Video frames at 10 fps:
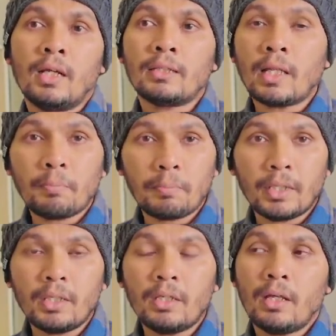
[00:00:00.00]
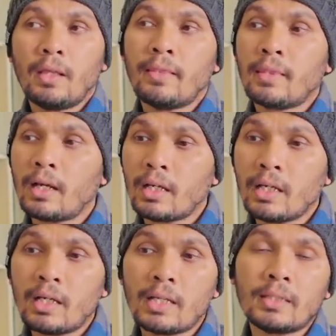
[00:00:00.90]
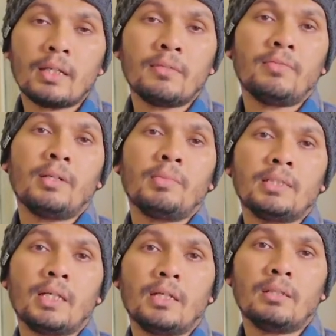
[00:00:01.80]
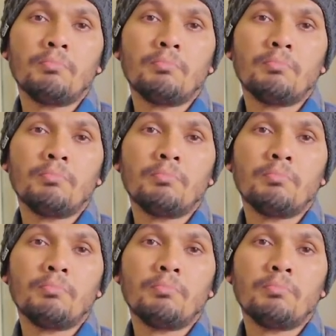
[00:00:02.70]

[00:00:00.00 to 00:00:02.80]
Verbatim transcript: Tapi Sakilatan filmizan